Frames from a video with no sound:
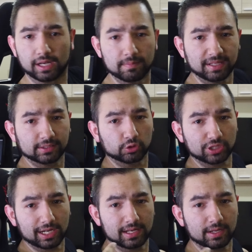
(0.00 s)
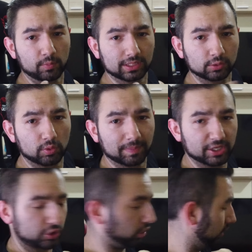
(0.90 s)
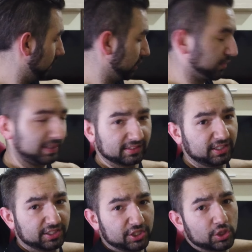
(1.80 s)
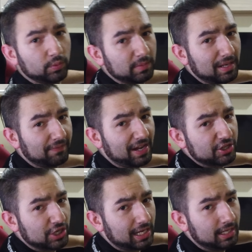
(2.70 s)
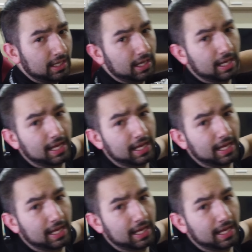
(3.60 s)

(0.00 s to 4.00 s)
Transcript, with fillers: finalmente devo stare in inquadratura perché sennò smette di, di seguirmi la faccia